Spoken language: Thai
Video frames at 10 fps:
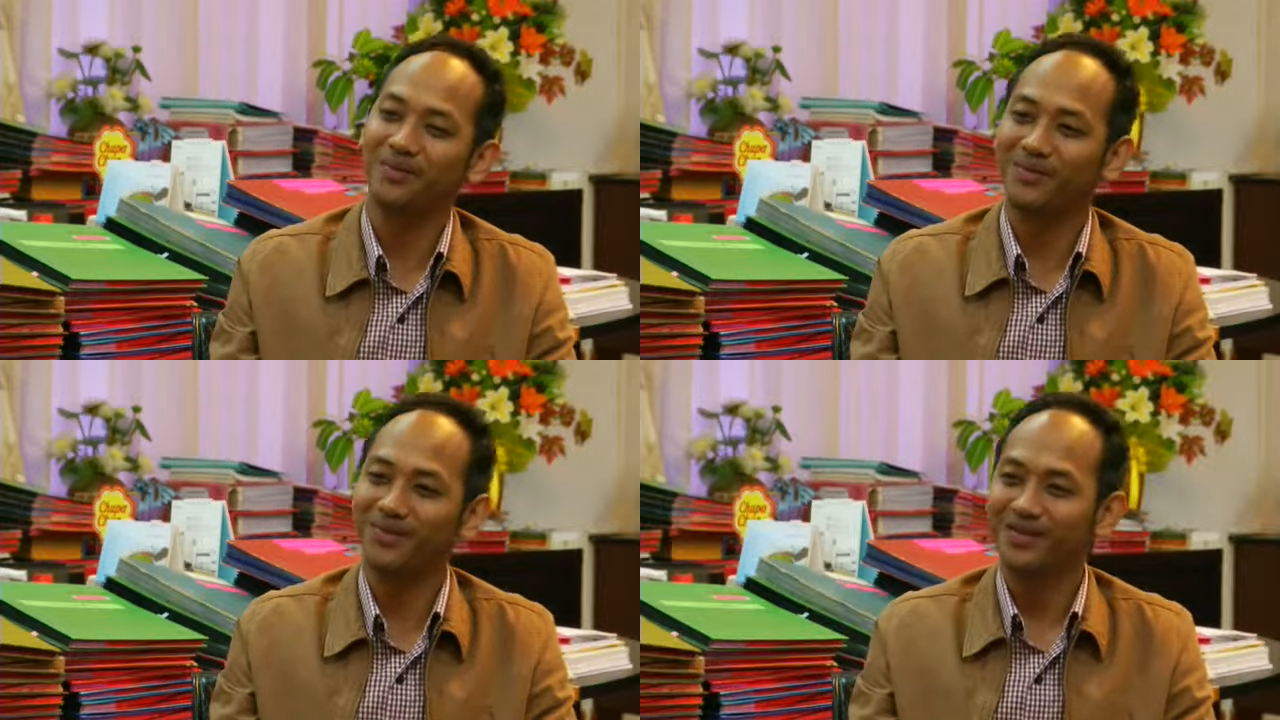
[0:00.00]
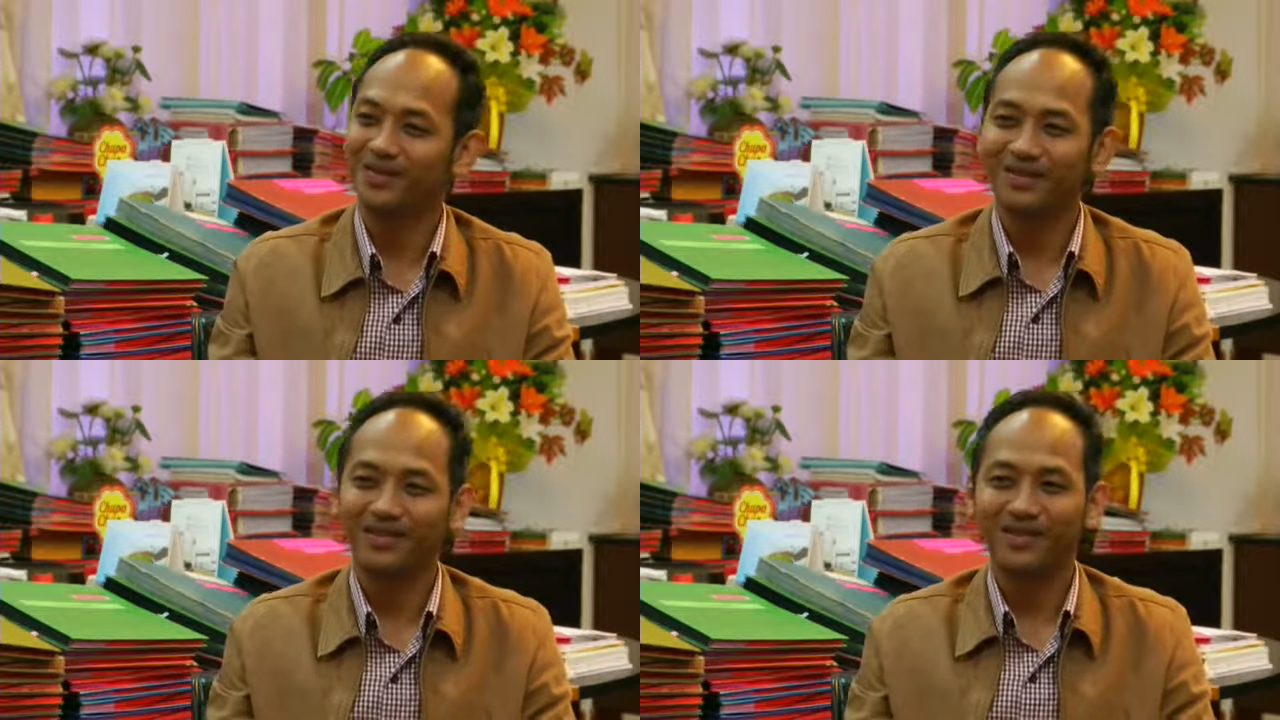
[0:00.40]
ปฏิเส
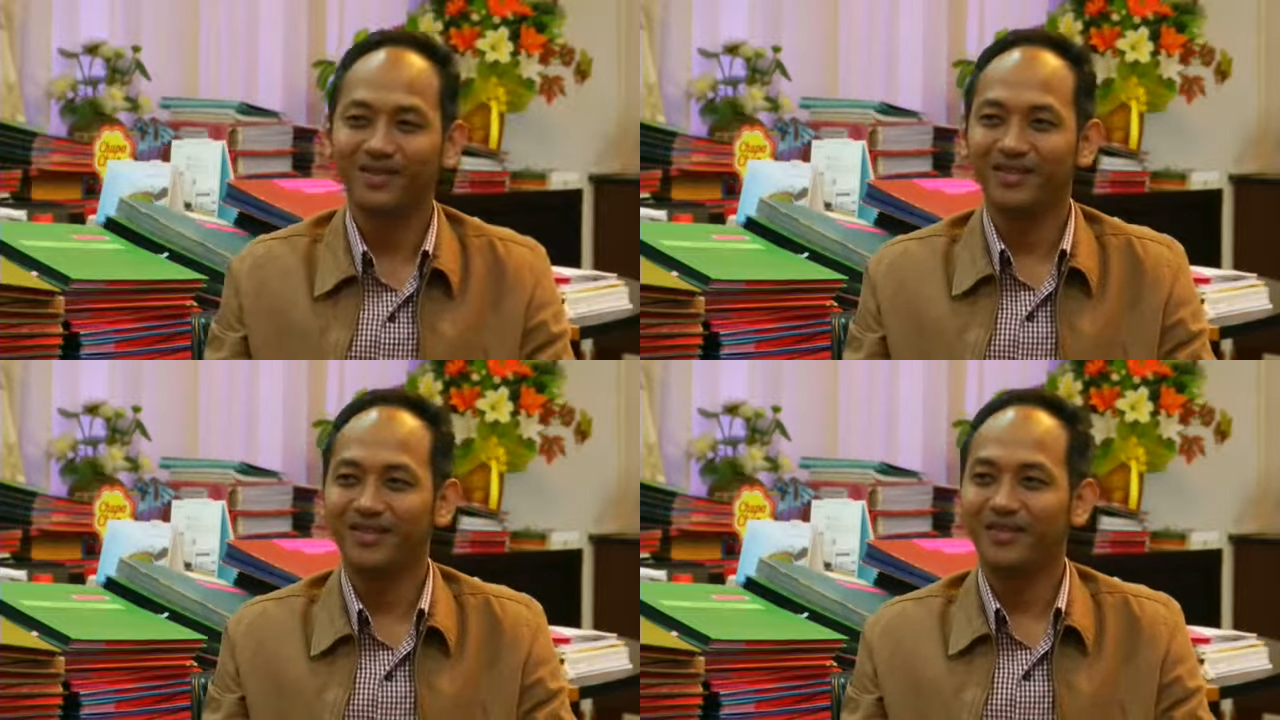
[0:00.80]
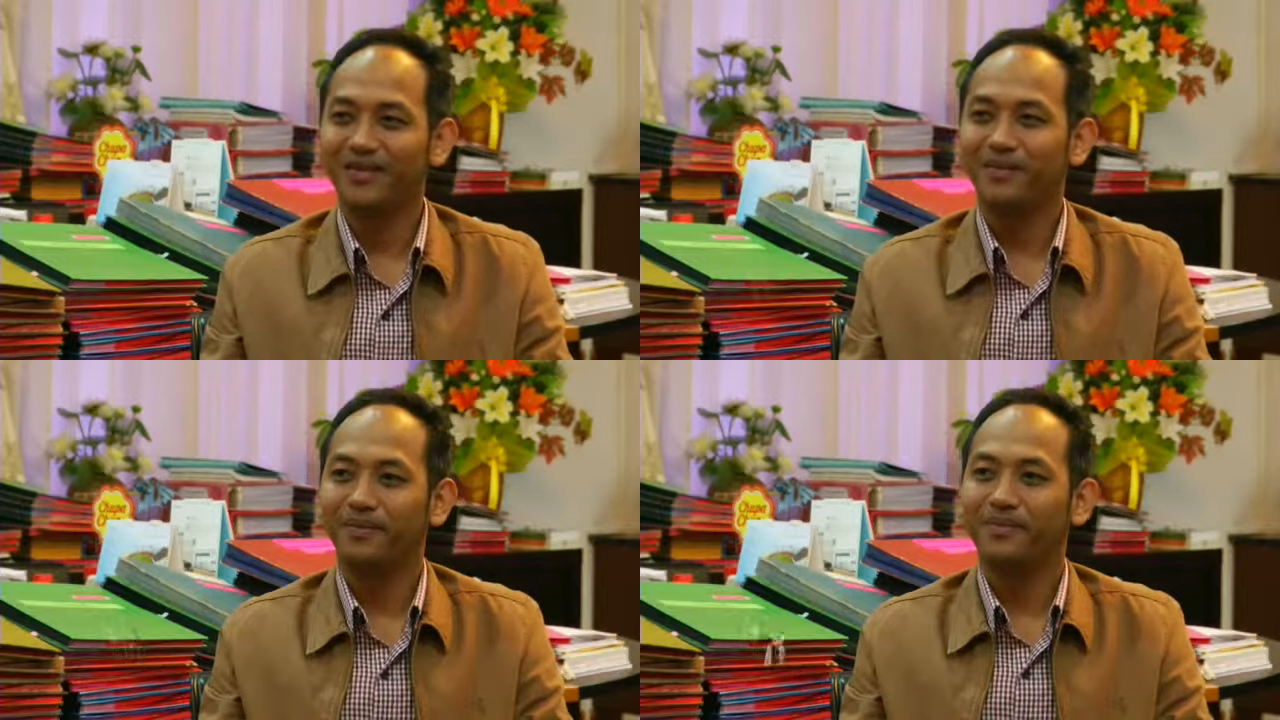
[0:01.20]
ธข้อกล่าวหา
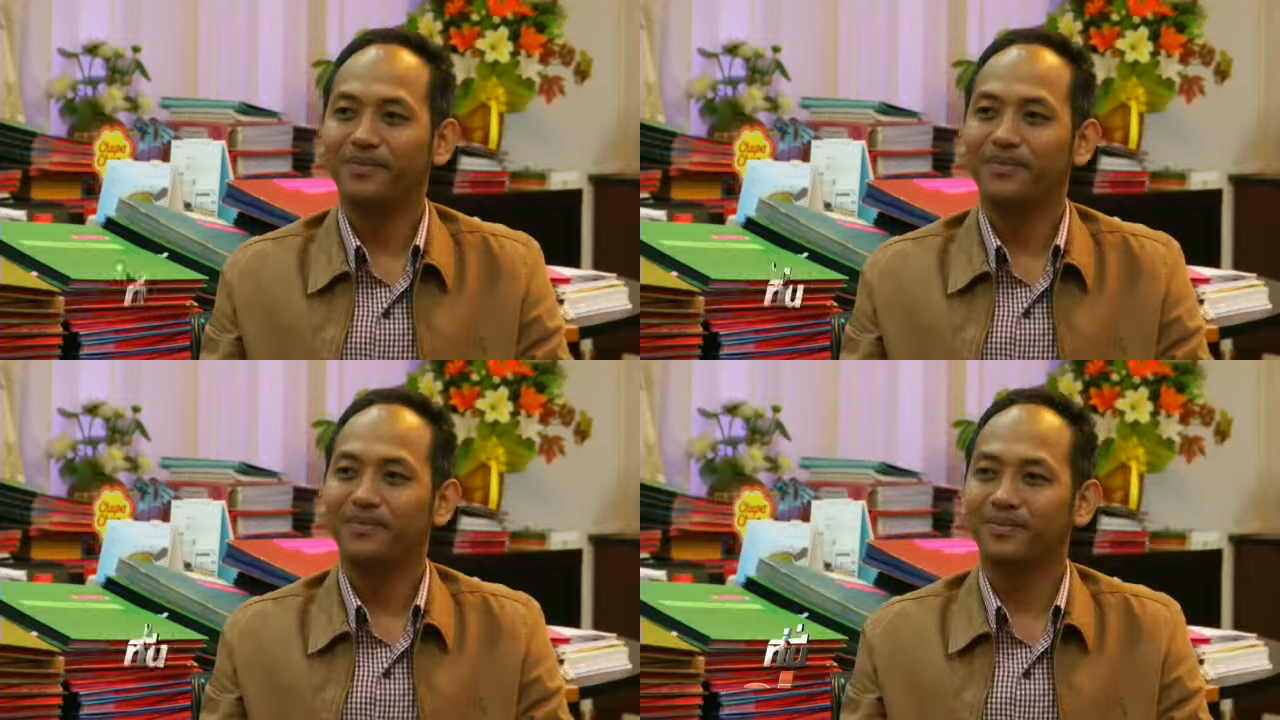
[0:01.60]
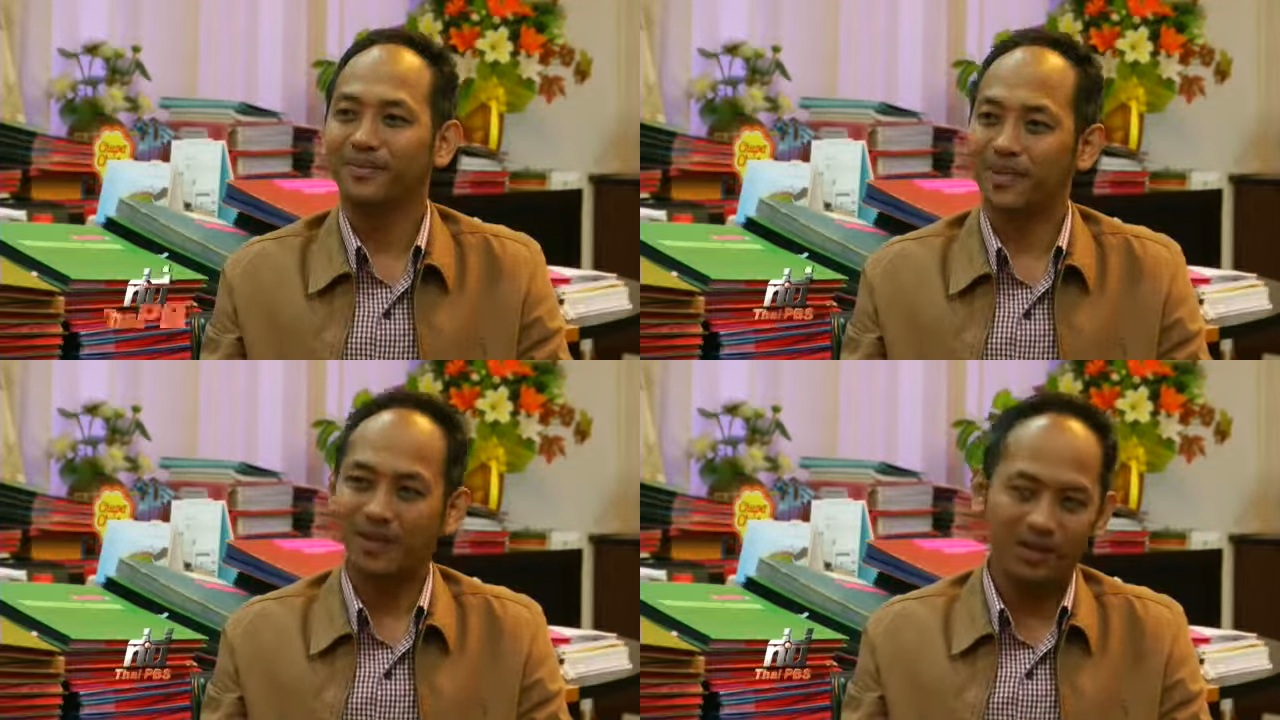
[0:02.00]
เรื่องทุจริตงบป
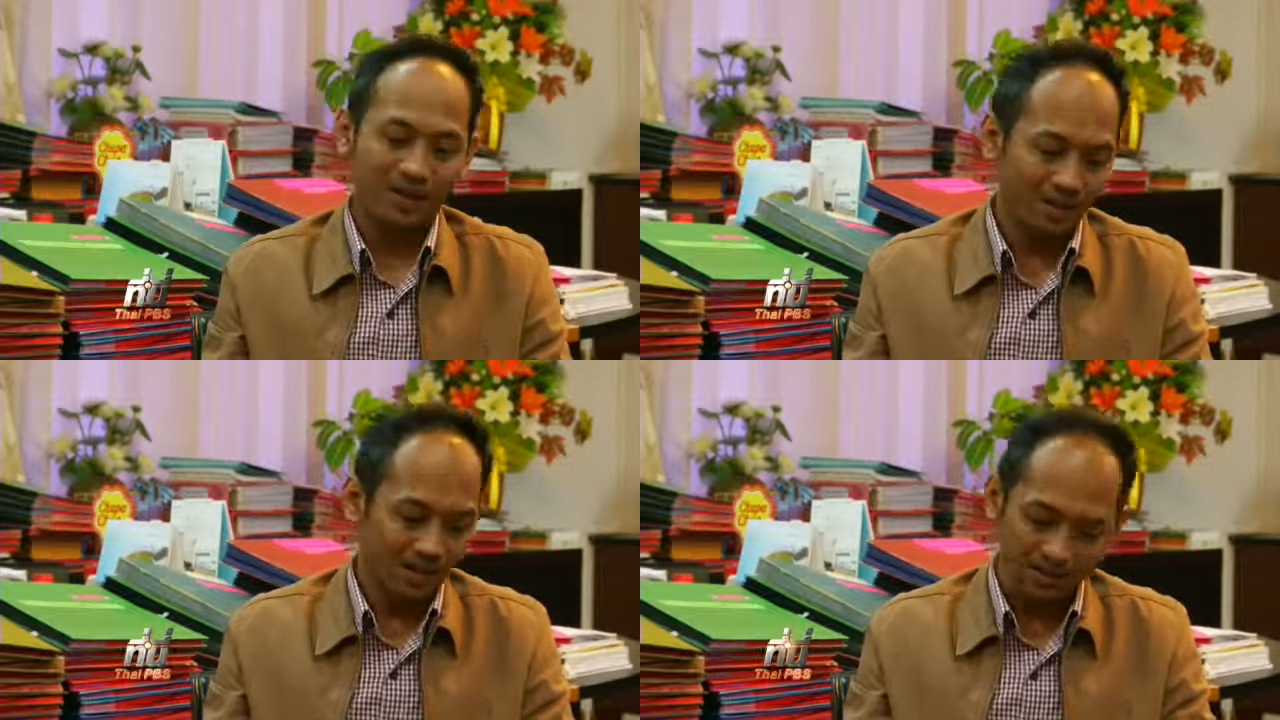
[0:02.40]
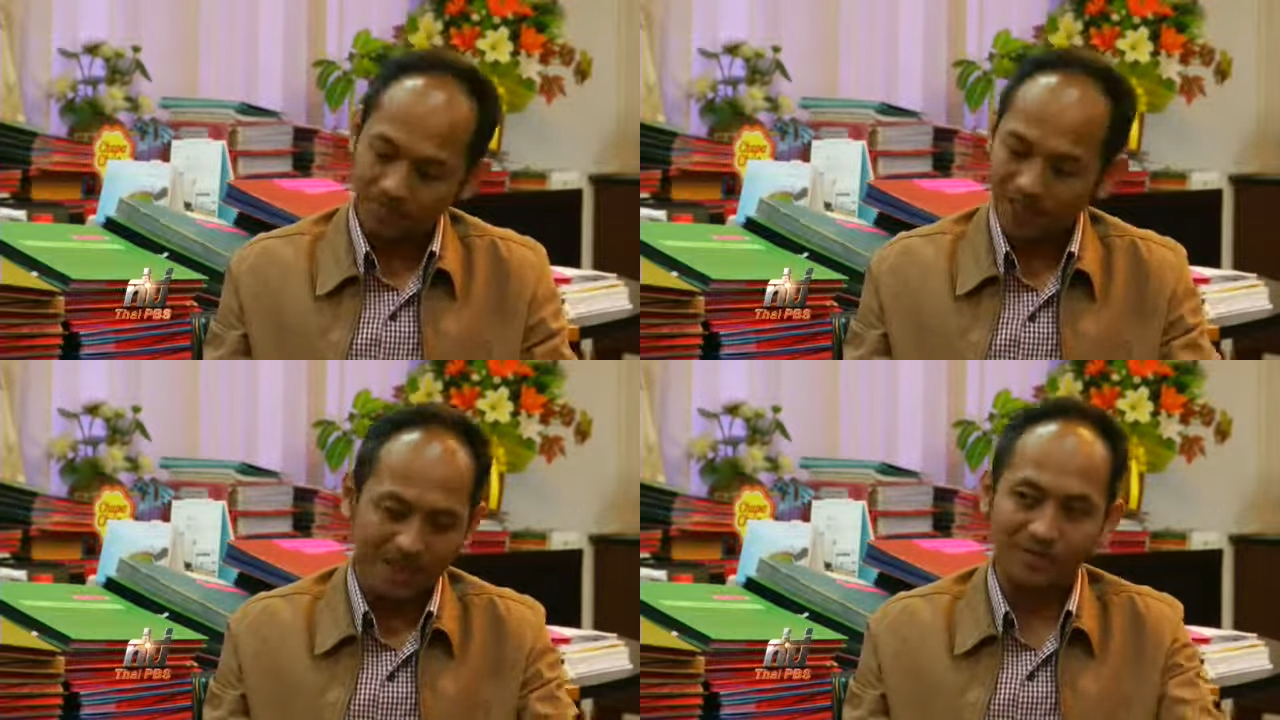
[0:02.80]
ระมาณกำจัดข
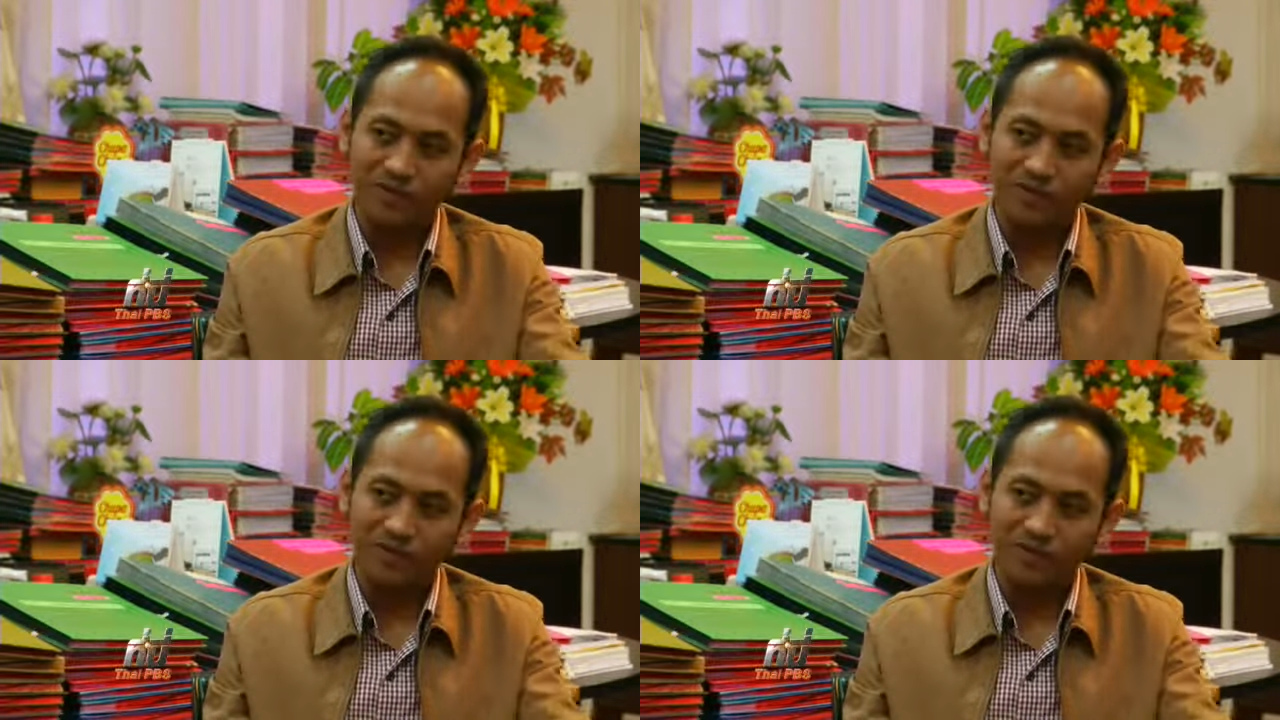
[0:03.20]
ยะ